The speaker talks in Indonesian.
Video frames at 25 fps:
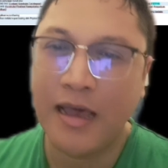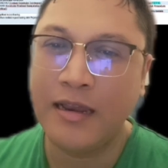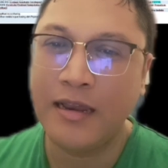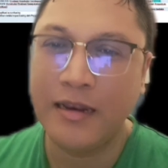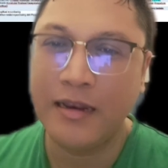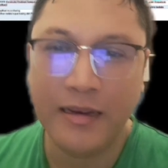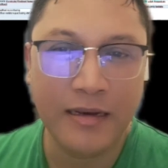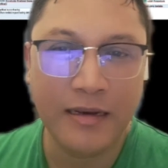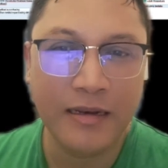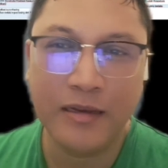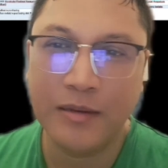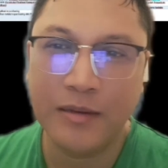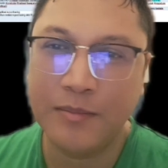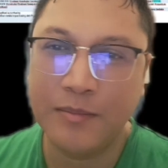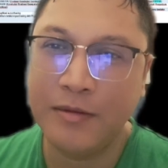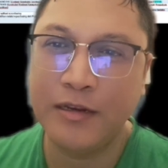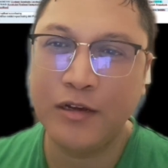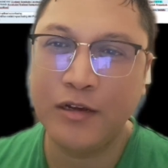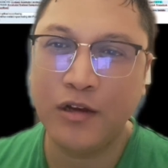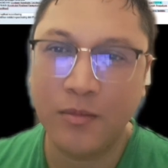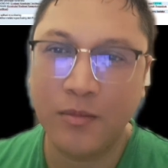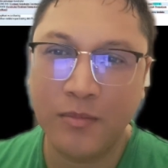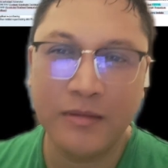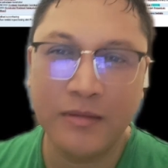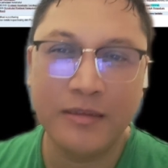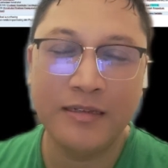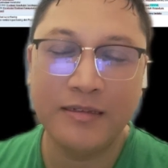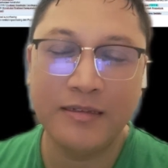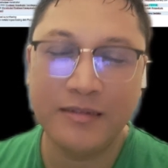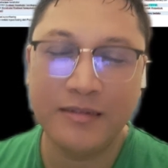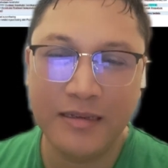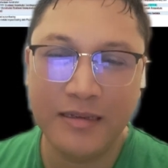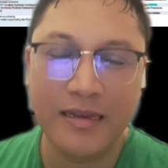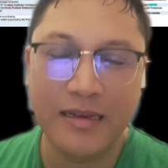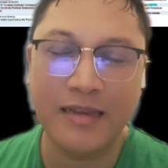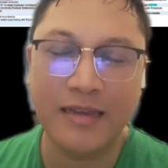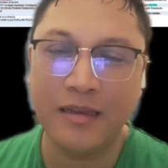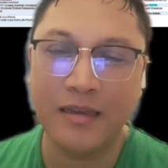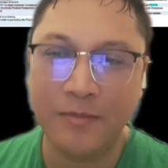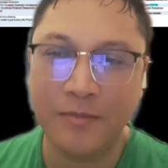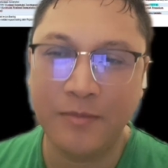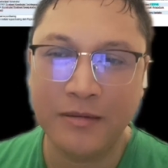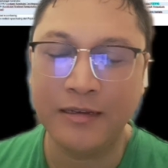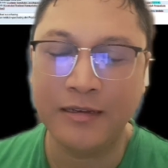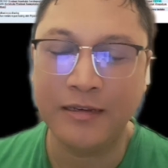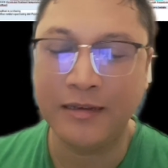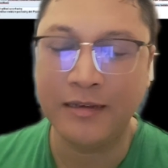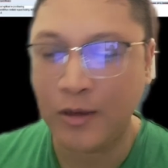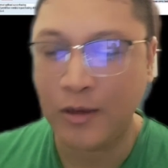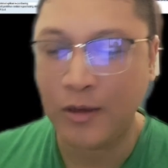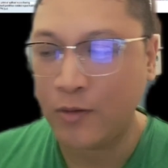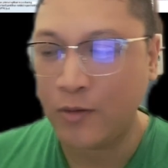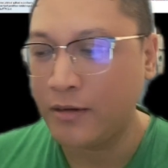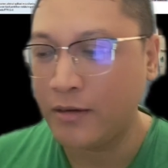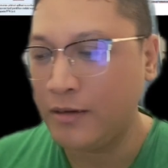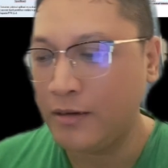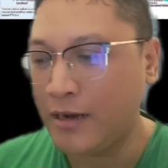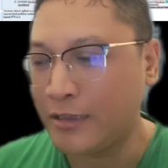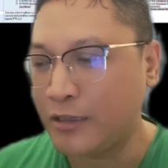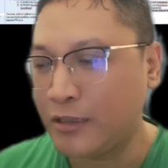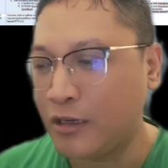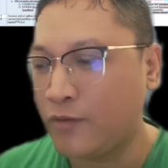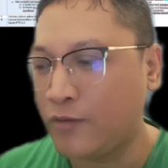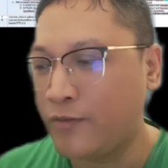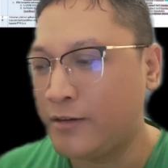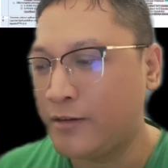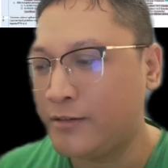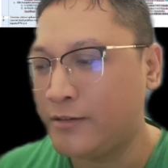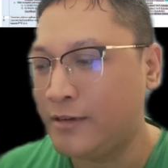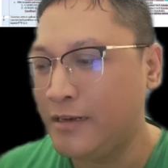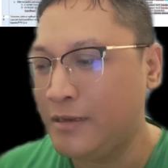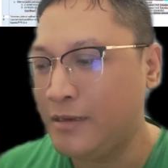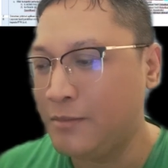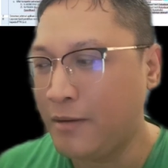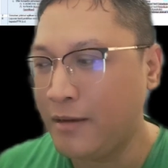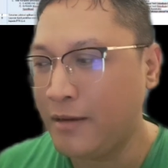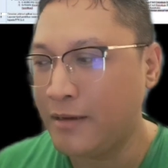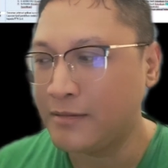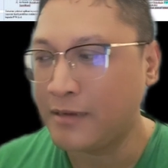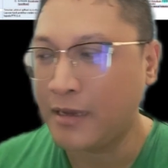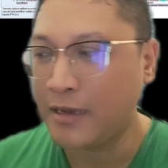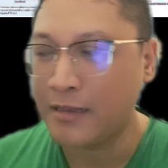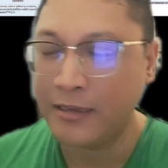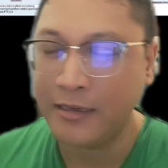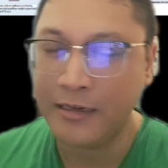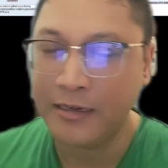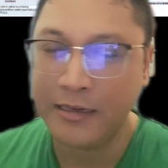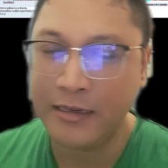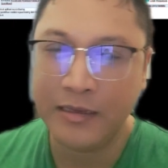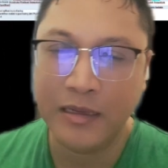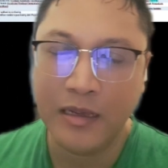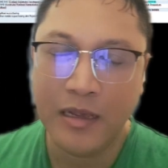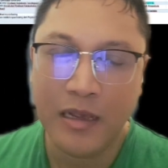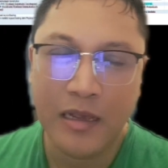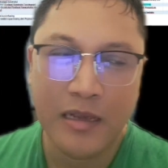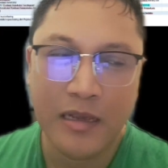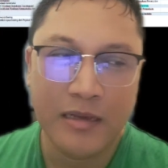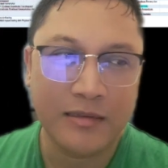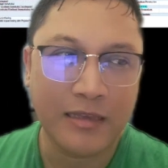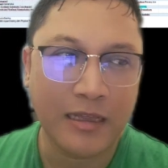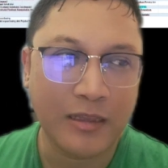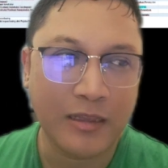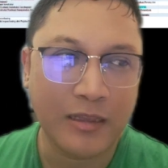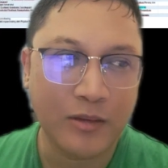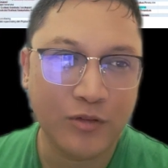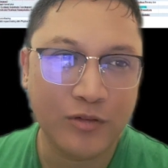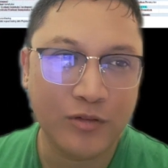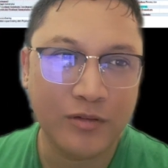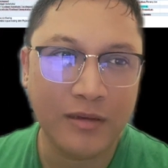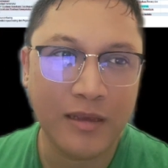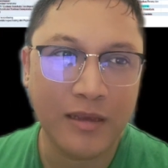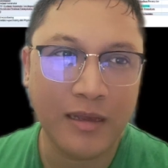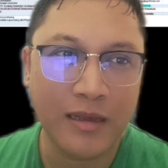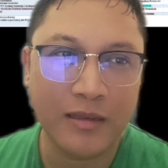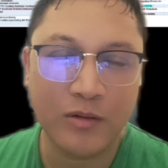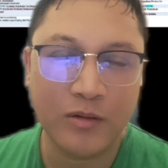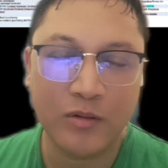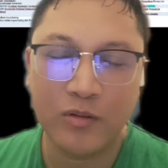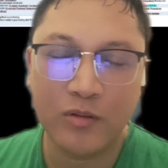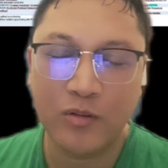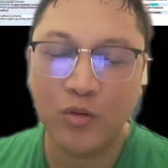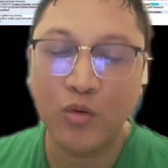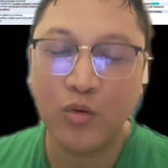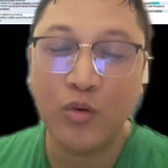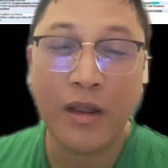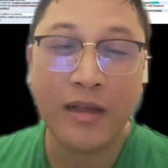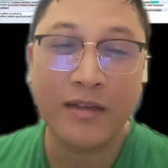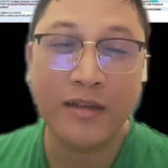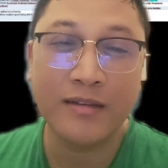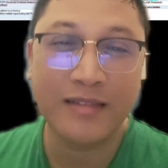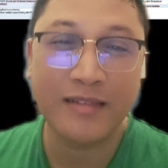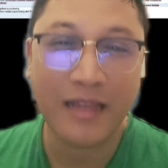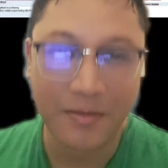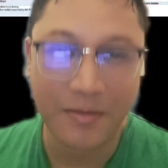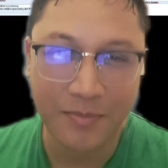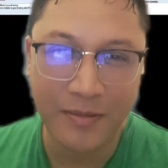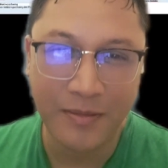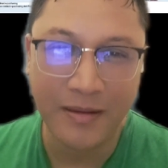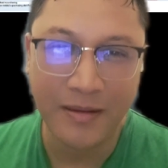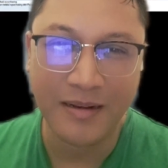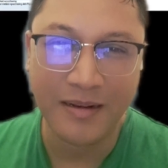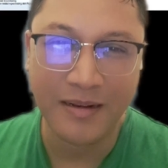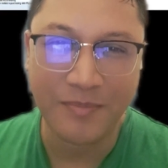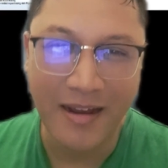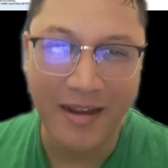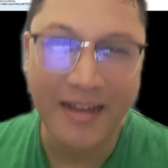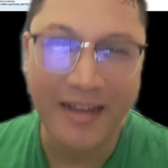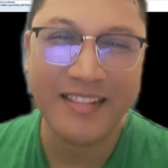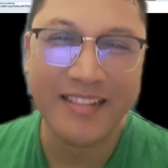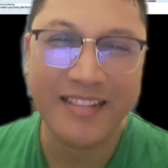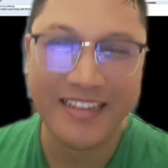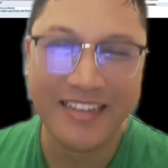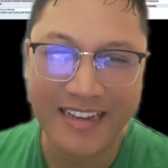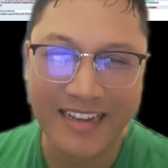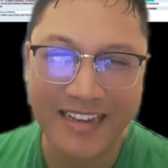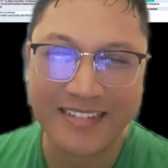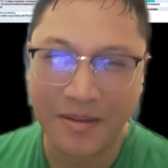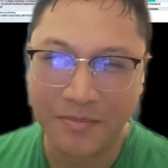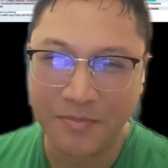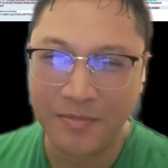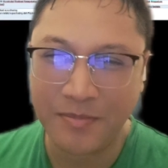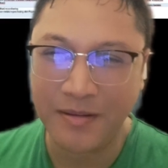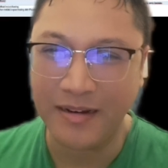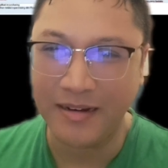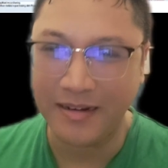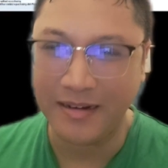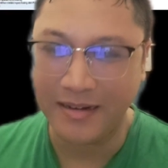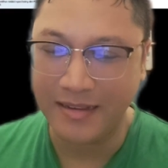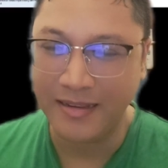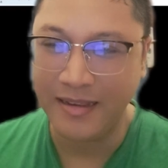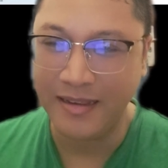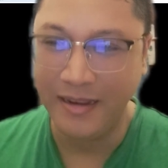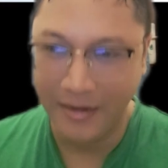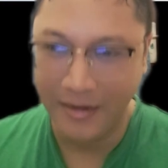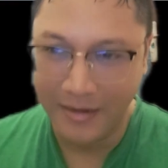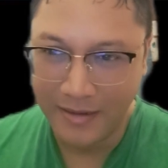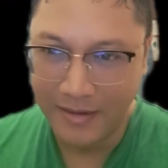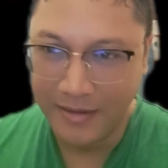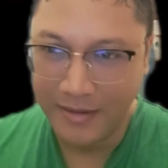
hari ini mini kompetisi hanya bisa dilakukan di katalog versi 5 yang saat ini statusnya kurang stabil bahkan tidak stabil ya